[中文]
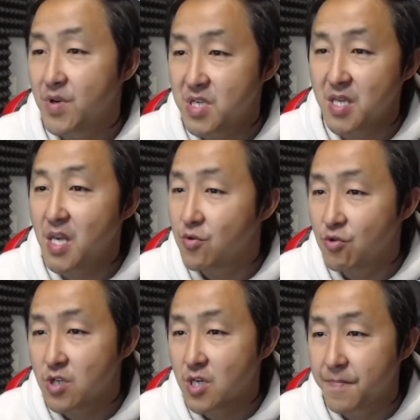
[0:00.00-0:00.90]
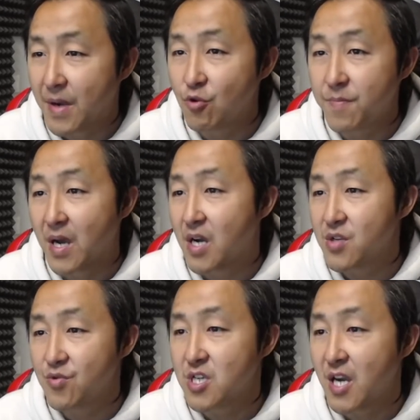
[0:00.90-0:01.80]
现在你去这个百度百科，
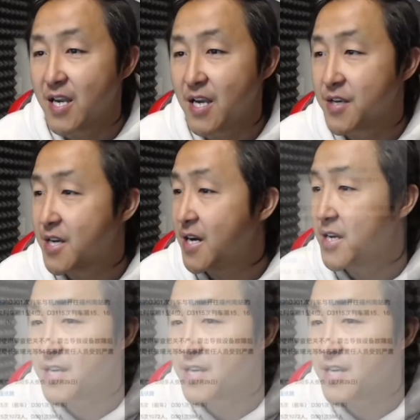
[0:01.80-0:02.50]
你去查一下，你看一